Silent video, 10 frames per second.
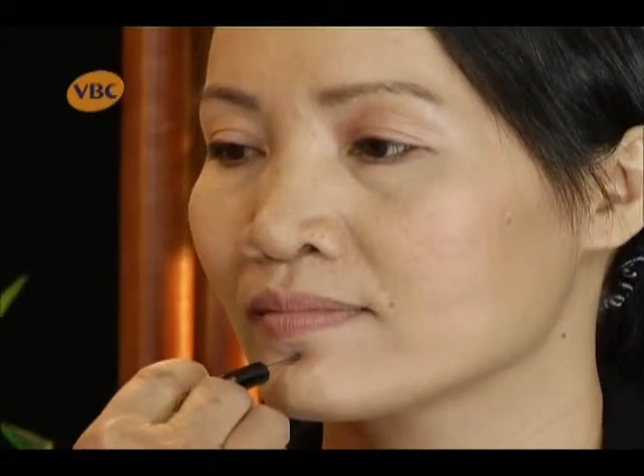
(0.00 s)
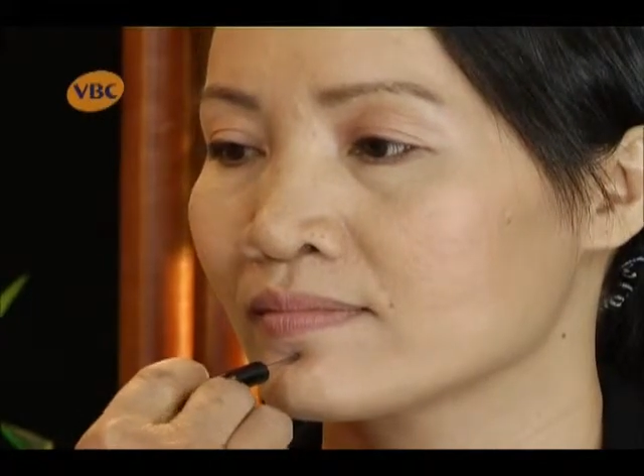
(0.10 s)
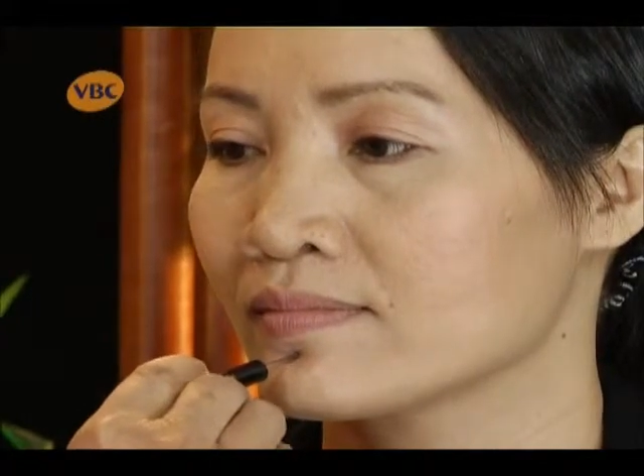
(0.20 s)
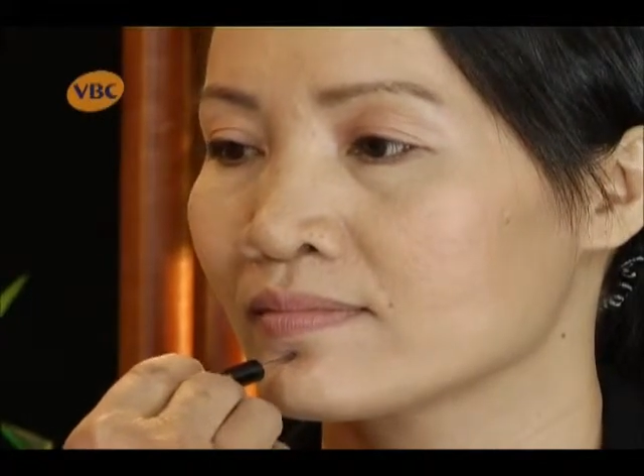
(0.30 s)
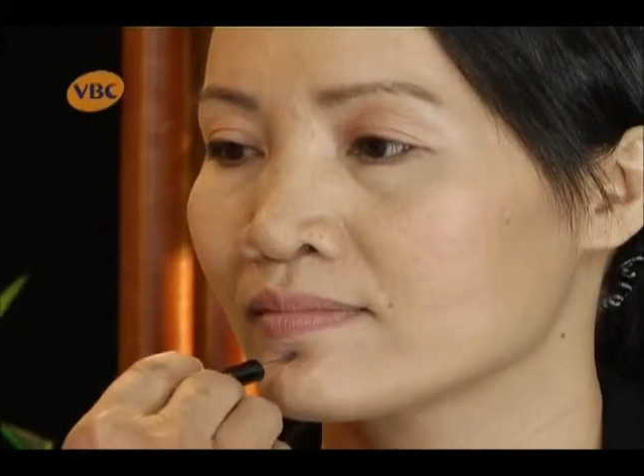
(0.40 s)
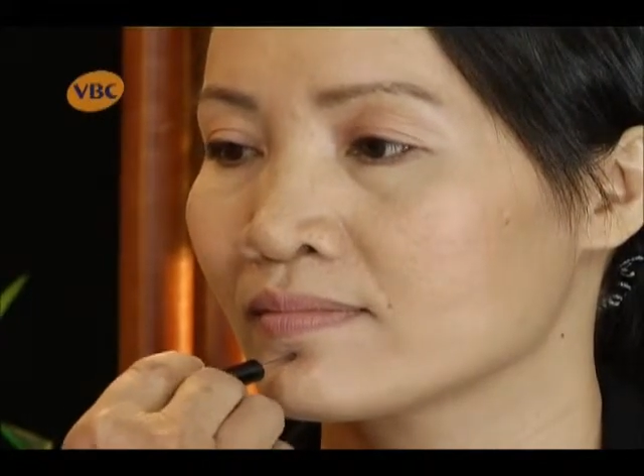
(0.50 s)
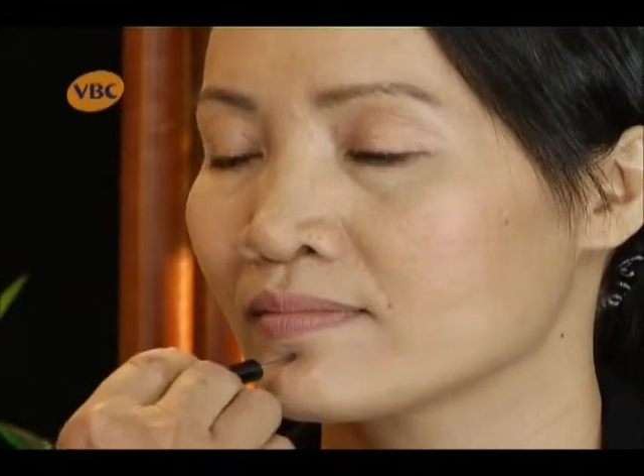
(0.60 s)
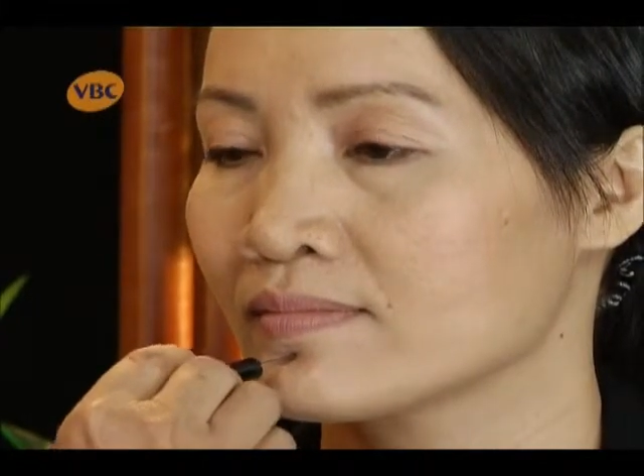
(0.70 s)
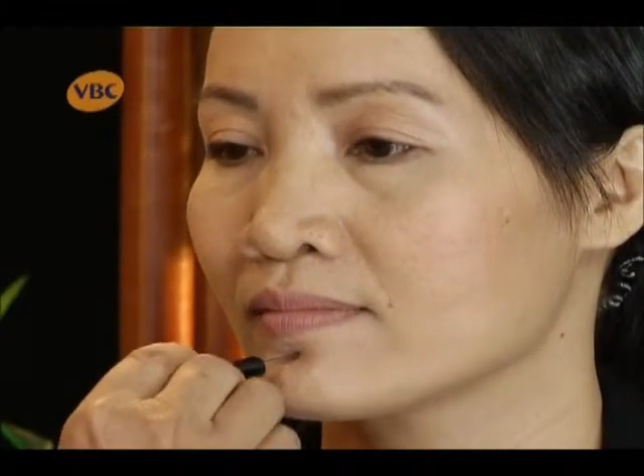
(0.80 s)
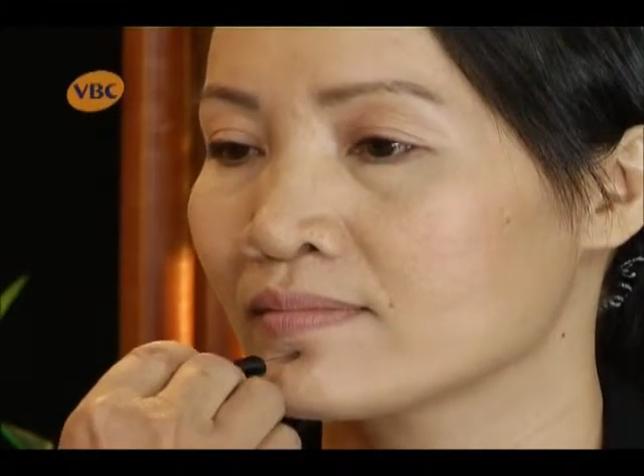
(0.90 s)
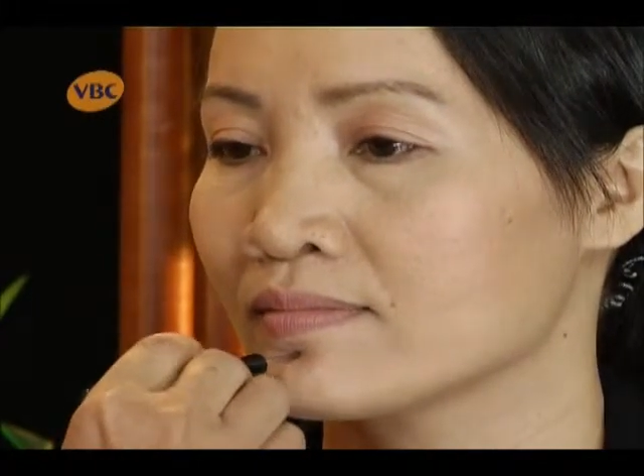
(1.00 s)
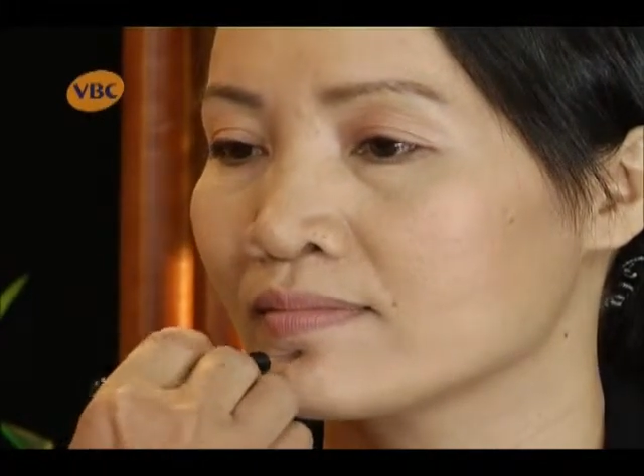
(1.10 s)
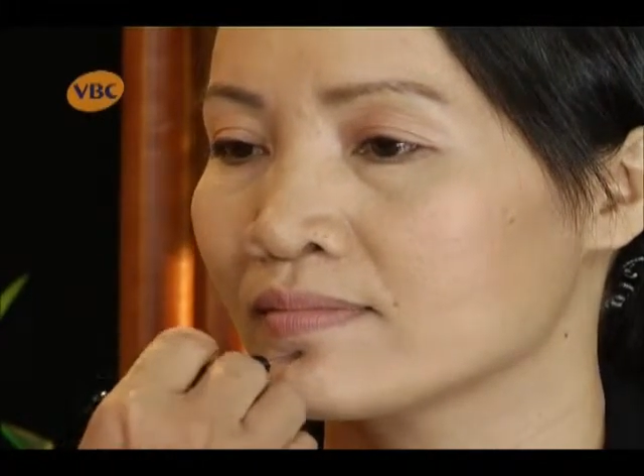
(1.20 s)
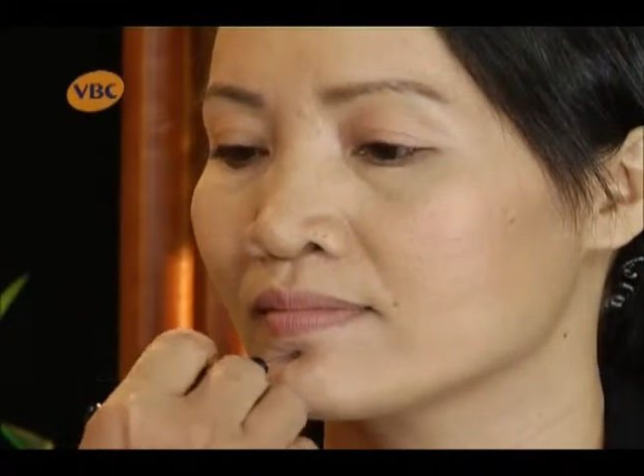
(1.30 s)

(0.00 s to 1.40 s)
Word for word: cảm đó nếu